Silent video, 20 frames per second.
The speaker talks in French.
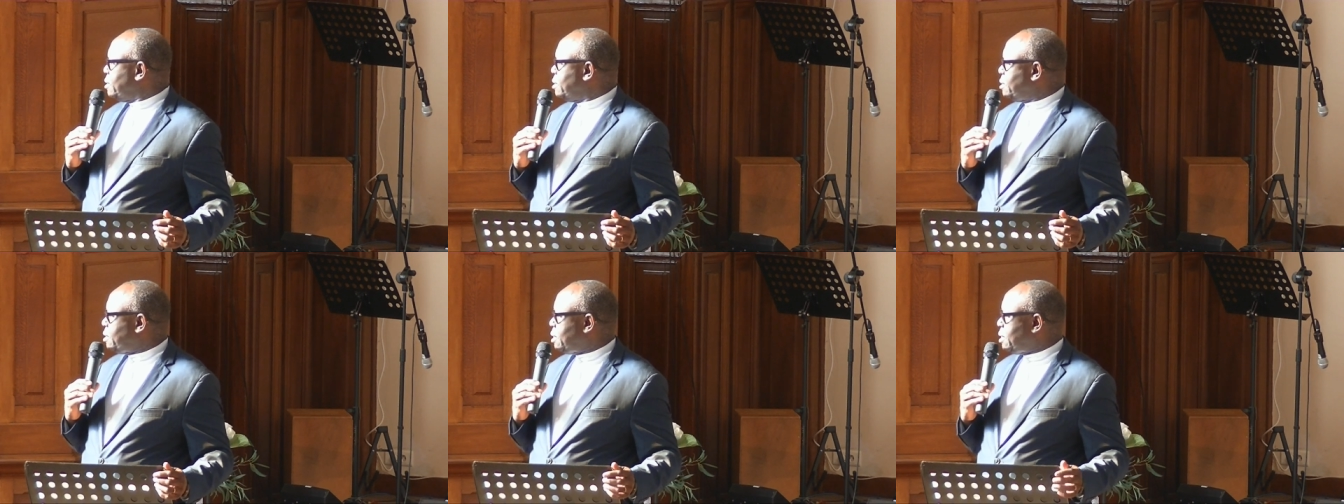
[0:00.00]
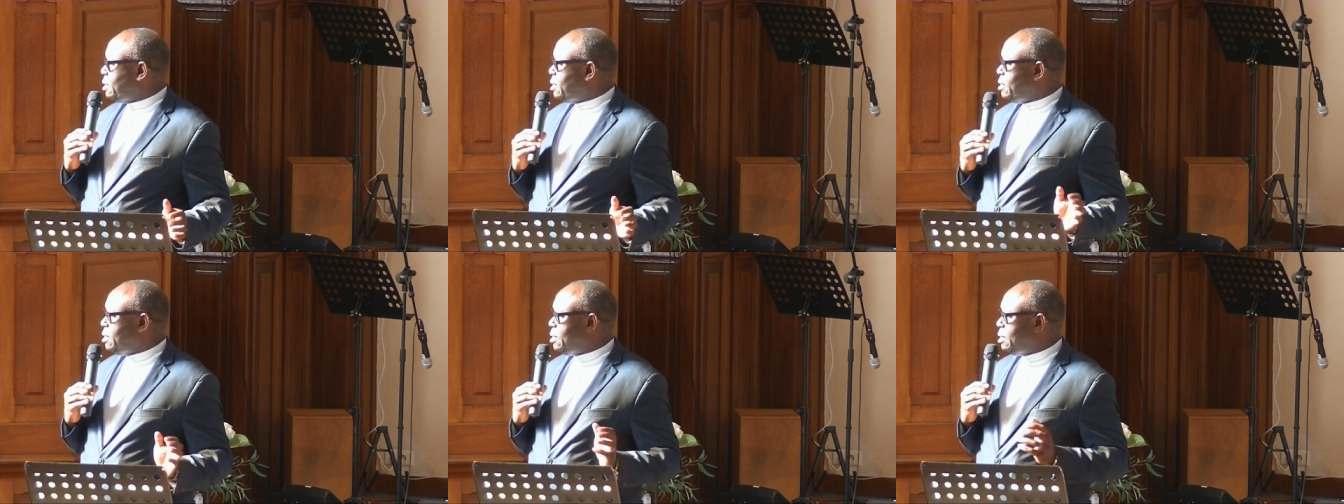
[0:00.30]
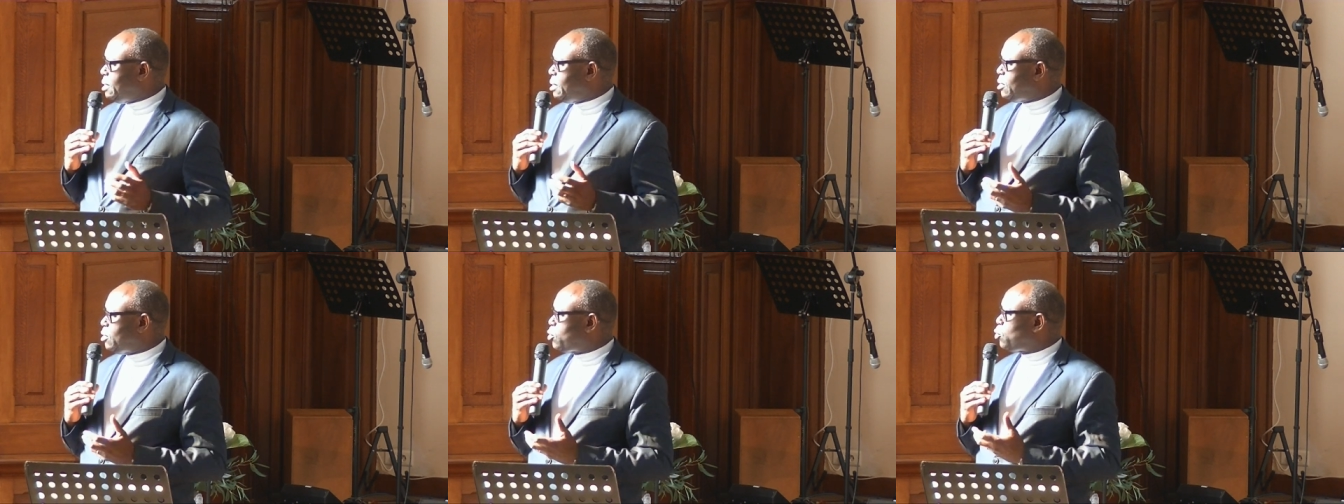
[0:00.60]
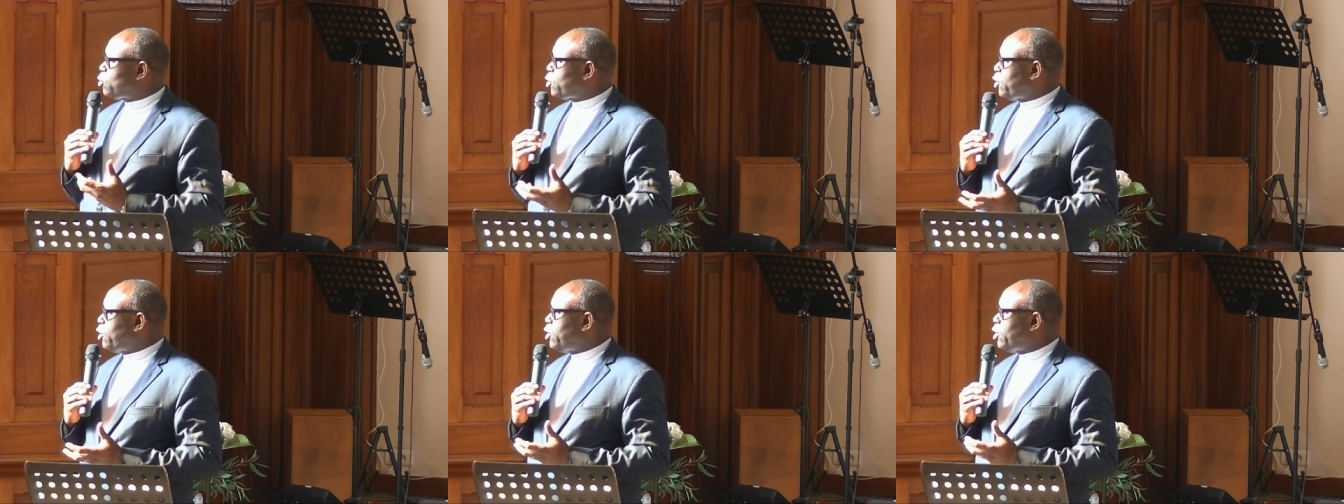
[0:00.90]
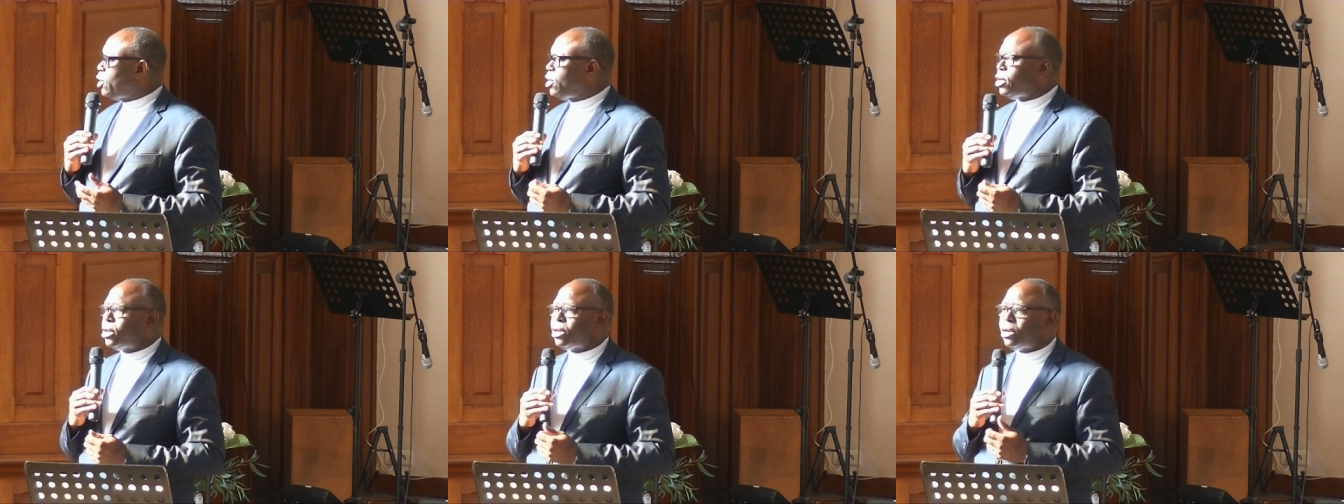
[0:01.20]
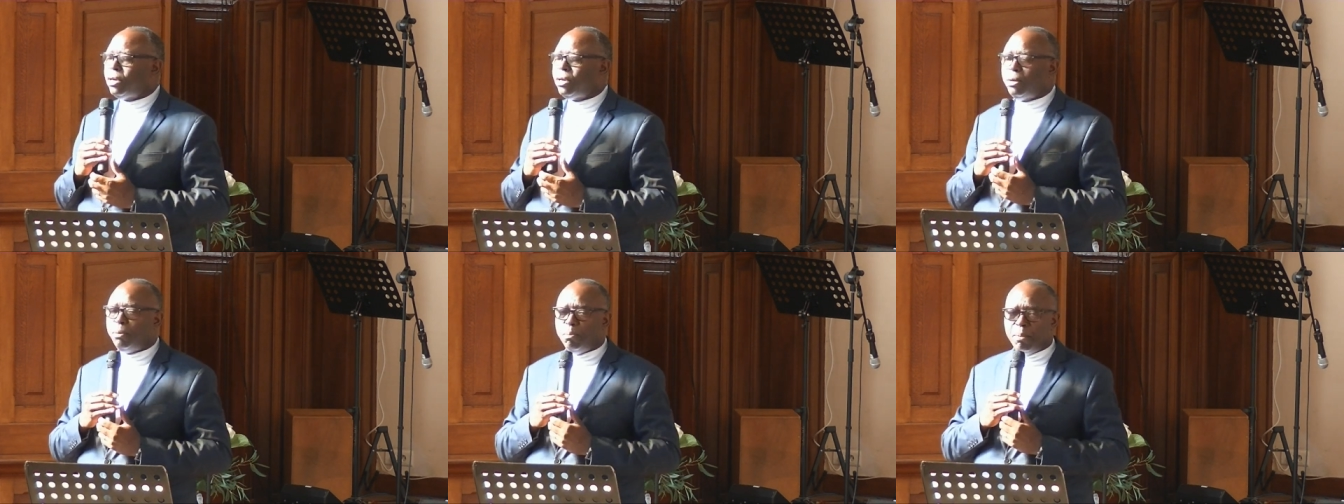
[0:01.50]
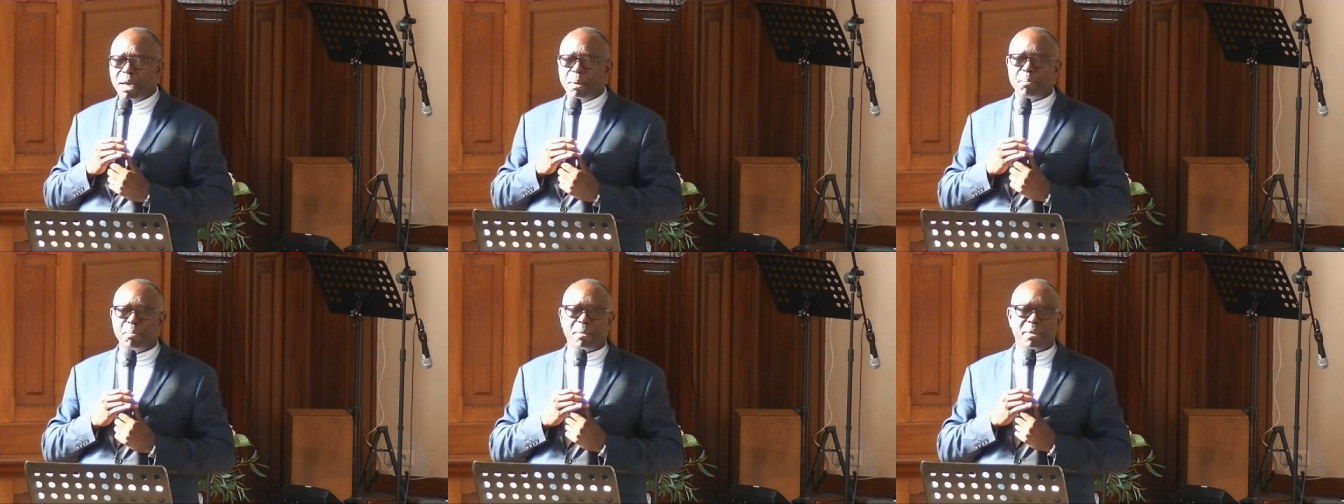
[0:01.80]
ce qui est au cœur
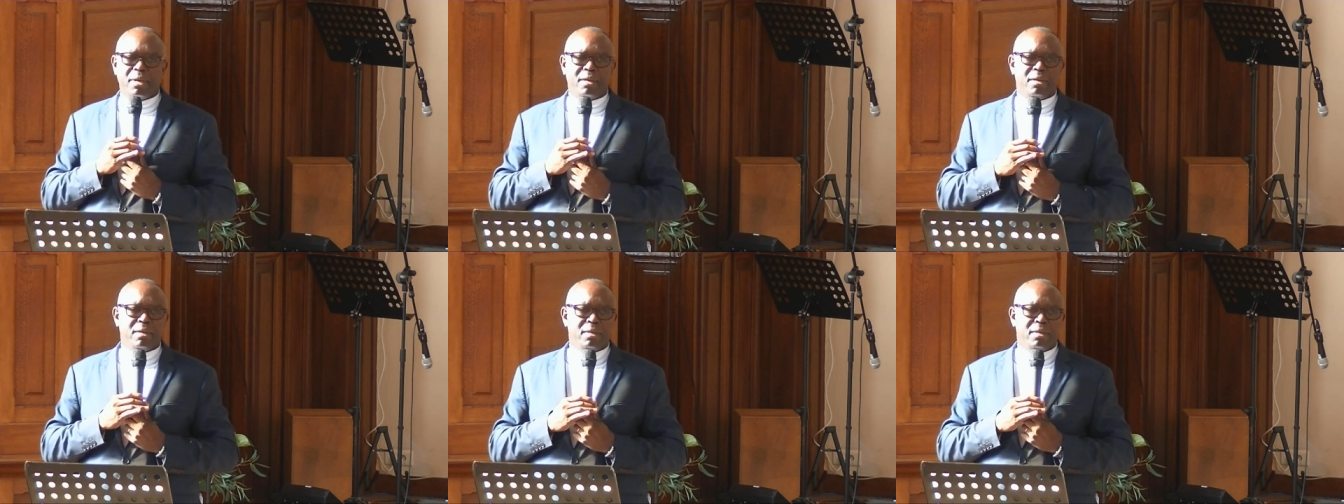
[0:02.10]
même